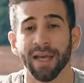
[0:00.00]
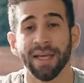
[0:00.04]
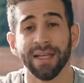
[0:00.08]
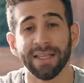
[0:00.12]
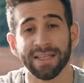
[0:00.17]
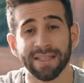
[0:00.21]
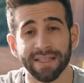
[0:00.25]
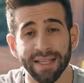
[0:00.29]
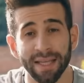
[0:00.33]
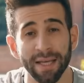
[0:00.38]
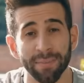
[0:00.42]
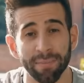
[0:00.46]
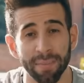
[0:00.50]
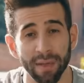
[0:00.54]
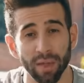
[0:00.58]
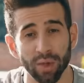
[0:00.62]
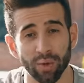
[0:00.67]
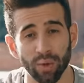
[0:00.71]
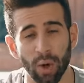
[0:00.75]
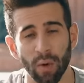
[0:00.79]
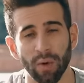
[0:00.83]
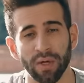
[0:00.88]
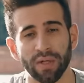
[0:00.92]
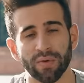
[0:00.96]
E sim,
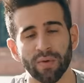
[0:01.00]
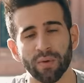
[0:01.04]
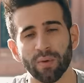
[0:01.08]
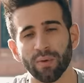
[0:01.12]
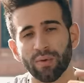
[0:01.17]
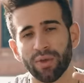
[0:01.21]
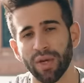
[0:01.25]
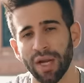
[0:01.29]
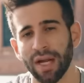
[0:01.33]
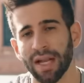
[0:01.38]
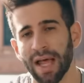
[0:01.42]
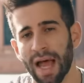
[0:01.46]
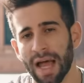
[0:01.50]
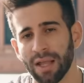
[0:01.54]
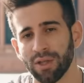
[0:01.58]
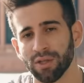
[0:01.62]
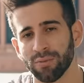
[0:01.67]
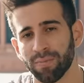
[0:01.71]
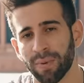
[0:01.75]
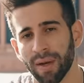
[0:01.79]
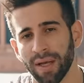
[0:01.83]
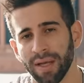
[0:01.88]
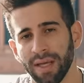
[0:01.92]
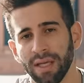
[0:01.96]
pessoal, eles foram
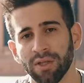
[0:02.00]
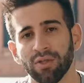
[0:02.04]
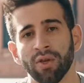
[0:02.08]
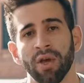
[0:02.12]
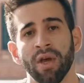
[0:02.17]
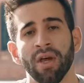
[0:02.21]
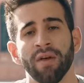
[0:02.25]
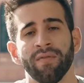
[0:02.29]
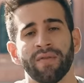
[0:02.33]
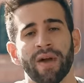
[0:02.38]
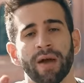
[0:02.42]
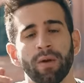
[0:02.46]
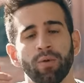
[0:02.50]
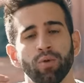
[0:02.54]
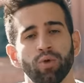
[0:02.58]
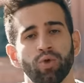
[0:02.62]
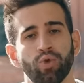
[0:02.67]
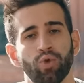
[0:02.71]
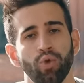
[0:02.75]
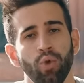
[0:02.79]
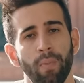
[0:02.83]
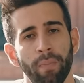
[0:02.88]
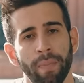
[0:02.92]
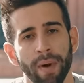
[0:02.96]
treinados para isso, ficaram
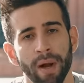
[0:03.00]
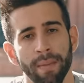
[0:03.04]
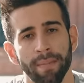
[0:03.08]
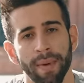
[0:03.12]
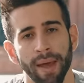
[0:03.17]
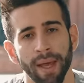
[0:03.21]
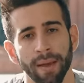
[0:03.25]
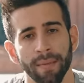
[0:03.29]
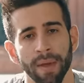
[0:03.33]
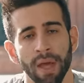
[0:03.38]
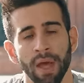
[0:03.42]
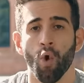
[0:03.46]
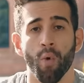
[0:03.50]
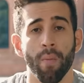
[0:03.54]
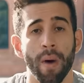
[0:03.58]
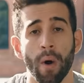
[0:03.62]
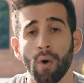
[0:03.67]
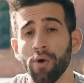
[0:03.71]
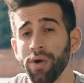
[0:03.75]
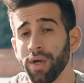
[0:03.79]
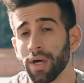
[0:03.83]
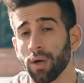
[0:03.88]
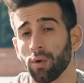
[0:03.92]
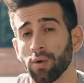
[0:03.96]
super bem. Uma
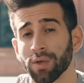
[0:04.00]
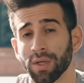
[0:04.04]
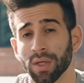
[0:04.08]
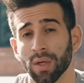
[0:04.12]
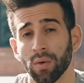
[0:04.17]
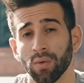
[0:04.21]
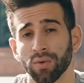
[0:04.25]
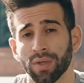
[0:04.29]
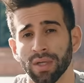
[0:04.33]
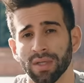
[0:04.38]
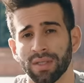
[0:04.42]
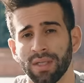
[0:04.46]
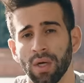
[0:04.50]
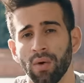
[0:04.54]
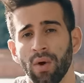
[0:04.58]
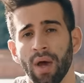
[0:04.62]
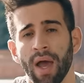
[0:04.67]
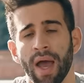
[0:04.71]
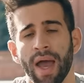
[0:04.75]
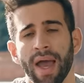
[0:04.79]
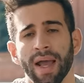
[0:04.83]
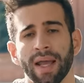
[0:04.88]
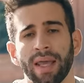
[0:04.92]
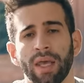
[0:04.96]
única coisa que aconteceu
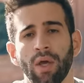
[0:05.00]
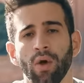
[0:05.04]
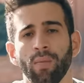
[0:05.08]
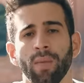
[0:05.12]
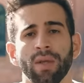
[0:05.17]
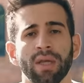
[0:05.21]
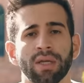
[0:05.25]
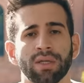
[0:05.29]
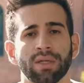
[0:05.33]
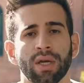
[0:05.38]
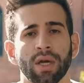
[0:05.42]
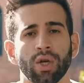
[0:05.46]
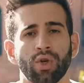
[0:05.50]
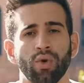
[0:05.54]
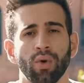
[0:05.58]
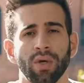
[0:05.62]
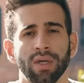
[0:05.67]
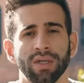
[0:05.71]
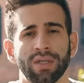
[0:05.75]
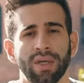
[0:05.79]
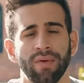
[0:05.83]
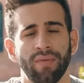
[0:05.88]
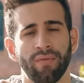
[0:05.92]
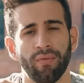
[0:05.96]
é que uma das
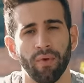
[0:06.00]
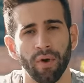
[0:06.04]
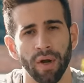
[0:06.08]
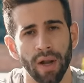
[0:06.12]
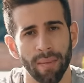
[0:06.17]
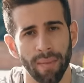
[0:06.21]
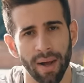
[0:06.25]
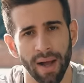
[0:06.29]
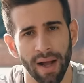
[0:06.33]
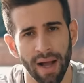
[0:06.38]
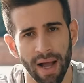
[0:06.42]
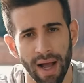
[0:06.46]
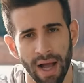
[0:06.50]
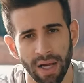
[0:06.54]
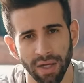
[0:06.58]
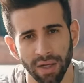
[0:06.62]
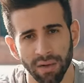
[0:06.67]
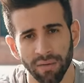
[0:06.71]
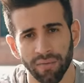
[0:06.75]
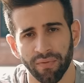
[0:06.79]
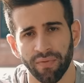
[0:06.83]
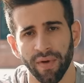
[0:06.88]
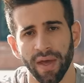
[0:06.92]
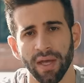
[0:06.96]
cachorrinhas que foi na
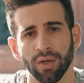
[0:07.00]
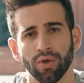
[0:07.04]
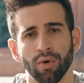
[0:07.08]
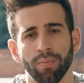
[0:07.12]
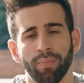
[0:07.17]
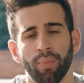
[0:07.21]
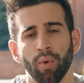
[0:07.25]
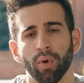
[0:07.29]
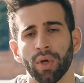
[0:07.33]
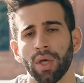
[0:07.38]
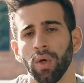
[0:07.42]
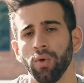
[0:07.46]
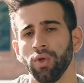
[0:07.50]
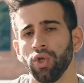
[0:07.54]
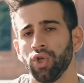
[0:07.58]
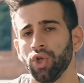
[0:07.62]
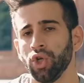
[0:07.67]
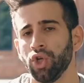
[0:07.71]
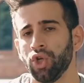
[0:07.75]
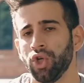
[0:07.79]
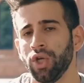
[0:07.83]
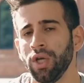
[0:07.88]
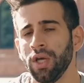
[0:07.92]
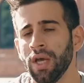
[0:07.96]
bagagem fez um pouquinho de
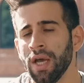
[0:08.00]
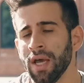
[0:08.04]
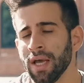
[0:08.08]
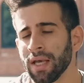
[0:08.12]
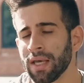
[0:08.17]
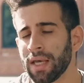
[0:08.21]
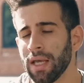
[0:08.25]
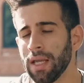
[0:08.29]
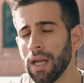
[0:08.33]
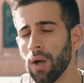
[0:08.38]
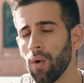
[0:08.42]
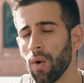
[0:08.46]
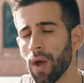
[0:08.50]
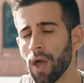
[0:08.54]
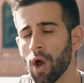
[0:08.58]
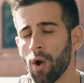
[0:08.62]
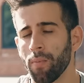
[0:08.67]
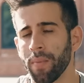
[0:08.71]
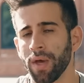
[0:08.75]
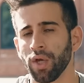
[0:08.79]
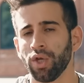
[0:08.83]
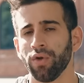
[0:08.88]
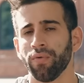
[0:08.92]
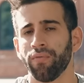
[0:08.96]
xixi, que não
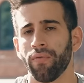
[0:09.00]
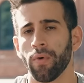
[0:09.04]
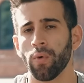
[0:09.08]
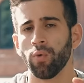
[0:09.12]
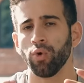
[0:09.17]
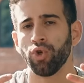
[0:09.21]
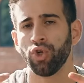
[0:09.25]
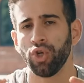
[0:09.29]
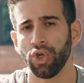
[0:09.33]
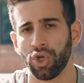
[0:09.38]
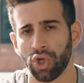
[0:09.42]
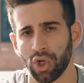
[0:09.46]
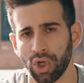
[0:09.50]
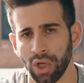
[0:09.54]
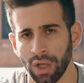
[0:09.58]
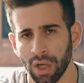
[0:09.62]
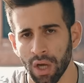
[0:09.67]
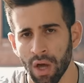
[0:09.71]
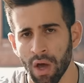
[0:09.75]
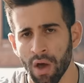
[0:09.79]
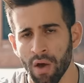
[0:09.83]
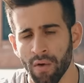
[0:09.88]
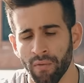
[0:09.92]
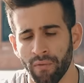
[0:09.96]
realmente foi um xixi,
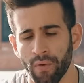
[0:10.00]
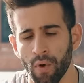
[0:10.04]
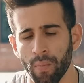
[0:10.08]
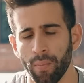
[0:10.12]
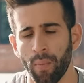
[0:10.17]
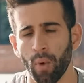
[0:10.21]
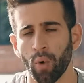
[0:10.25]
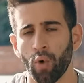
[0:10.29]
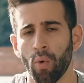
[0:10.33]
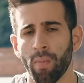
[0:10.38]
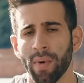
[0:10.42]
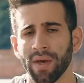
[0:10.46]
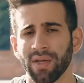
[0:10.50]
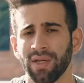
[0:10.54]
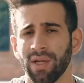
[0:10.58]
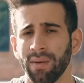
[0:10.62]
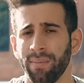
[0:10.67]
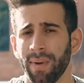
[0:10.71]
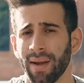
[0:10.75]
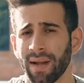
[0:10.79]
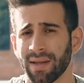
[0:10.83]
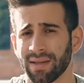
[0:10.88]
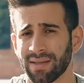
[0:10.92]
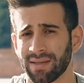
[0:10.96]
foi um pouco mais de
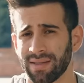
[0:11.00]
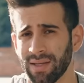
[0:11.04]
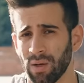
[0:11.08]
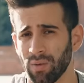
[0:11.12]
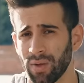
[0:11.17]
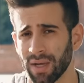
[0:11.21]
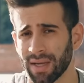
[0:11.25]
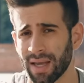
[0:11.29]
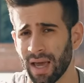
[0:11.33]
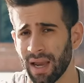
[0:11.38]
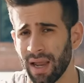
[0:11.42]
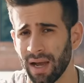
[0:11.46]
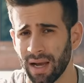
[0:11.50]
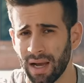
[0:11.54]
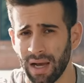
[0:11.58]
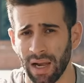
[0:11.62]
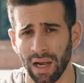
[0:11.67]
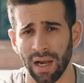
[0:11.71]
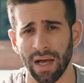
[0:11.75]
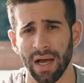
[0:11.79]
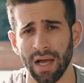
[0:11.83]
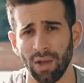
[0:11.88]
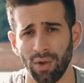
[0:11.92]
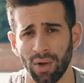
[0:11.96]
liberação daquela
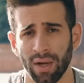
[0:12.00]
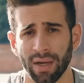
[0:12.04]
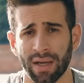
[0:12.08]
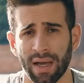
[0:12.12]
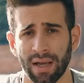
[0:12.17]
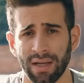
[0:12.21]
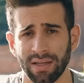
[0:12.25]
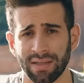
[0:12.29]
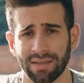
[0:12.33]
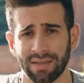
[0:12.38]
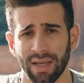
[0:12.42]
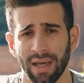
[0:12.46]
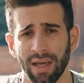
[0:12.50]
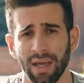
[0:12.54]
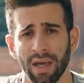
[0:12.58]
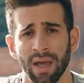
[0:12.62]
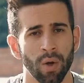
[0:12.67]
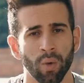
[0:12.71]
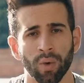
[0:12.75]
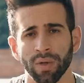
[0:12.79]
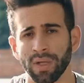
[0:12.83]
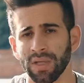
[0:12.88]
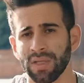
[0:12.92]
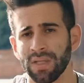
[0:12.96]
glândula que eles têm
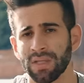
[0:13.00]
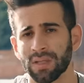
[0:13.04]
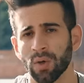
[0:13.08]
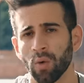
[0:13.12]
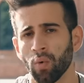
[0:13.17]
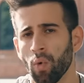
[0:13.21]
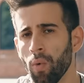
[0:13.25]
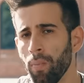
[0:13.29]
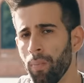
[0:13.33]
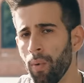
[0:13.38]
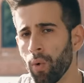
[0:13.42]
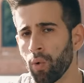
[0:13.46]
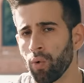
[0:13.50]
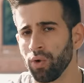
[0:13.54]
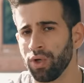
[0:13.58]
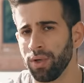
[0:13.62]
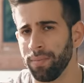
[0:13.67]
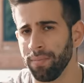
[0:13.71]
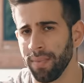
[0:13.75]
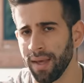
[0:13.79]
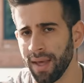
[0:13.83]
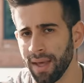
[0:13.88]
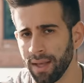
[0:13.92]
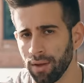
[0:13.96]
quando eles estão com um pouco
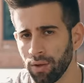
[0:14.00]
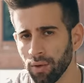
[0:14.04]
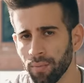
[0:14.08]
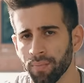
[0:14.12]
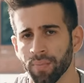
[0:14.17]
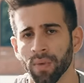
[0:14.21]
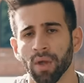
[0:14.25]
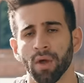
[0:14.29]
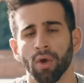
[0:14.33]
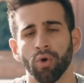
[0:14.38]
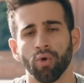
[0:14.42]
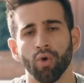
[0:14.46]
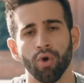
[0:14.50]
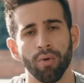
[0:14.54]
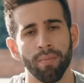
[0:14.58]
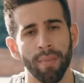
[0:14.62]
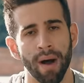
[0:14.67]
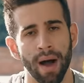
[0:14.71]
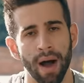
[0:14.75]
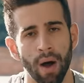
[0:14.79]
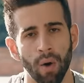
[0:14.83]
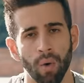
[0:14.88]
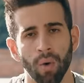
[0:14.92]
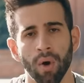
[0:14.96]
de medo.
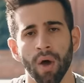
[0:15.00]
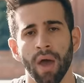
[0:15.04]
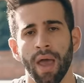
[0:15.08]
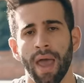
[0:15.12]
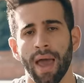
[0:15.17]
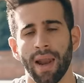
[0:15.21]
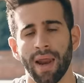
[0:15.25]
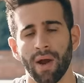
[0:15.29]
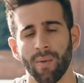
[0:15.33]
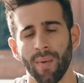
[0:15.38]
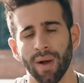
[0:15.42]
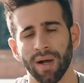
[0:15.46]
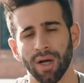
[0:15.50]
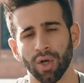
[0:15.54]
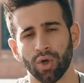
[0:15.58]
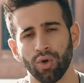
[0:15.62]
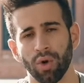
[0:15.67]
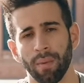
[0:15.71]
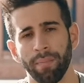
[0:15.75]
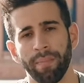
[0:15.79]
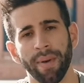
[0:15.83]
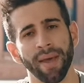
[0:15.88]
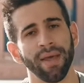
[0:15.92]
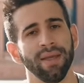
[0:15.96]
Normal, ela era uma
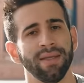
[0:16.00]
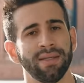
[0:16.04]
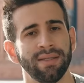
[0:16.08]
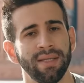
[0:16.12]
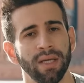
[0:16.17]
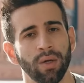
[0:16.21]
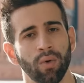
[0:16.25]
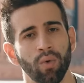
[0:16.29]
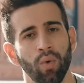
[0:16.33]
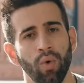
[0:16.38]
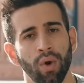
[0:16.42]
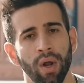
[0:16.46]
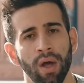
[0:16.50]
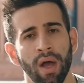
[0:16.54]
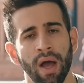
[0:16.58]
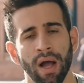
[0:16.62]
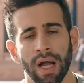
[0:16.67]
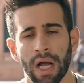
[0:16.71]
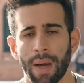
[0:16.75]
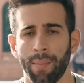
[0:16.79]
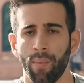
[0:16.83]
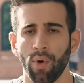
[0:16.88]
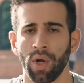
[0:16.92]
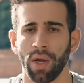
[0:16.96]
cachorra bem segura,
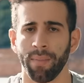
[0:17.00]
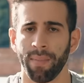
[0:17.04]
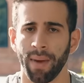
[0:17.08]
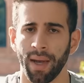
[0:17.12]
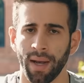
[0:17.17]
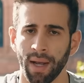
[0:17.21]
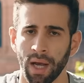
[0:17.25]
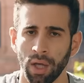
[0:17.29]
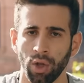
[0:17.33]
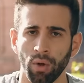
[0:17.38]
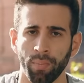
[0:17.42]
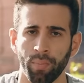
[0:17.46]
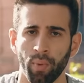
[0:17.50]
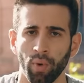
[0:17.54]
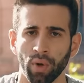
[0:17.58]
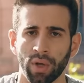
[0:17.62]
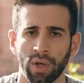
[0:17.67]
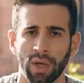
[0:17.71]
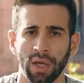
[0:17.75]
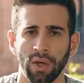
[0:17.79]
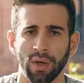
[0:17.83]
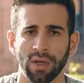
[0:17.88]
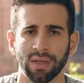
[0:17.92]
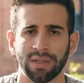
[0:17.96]
acabou liberando um
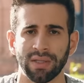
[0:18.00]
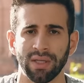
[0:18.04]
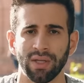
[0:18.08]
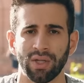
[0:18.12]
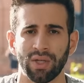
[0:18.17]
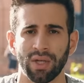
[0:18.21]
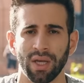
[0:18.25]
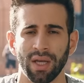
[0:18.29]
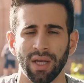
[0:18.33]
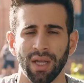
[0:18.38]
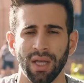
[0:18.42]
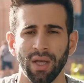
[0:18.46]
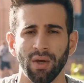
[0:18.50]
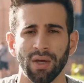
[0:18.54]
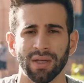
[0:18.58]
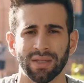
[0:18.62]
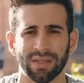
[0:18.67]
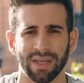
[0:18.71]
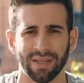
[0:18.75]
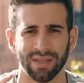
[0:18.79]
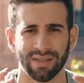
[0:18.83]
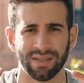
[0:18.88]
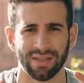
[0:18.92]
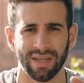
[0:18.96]
pouquinho esse cheirinho,
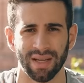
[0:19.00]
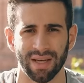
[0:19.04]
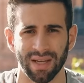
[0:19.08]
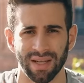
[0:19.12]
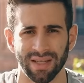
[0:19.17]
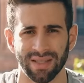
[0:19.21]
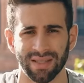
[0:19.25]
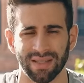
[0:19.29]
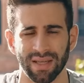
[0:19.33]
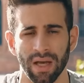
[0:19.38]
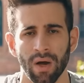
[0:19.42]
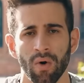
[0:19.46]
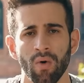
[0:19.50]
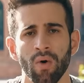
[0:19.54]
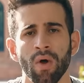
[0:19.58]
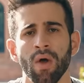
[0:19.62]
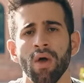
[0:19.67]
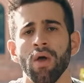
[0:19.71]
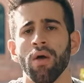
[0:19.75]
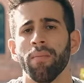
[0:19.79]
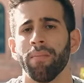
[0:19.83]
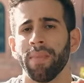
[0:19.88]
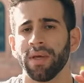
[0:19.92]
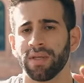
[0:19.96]
essa secreção,
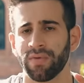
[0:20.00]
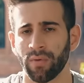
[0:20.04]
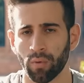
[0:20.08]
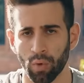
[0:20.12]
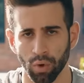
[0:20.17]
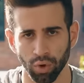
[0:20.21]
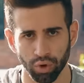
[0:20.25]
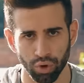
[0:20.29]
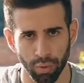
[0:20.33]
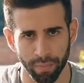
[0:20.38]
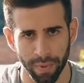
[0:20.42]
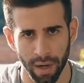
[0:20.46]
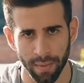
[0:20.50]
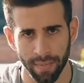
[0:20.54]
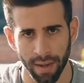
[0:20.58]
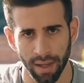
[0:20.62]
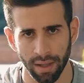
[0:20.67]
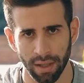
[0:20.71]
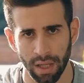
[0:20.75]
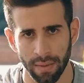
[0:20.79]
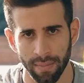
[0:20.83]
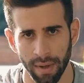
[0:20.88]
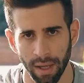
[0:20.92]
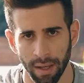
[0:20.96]
mas ficou super
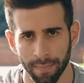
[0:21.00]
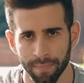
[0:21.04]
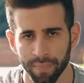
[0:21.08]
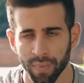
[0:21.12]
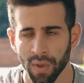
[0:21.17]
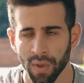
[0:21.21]
bem também.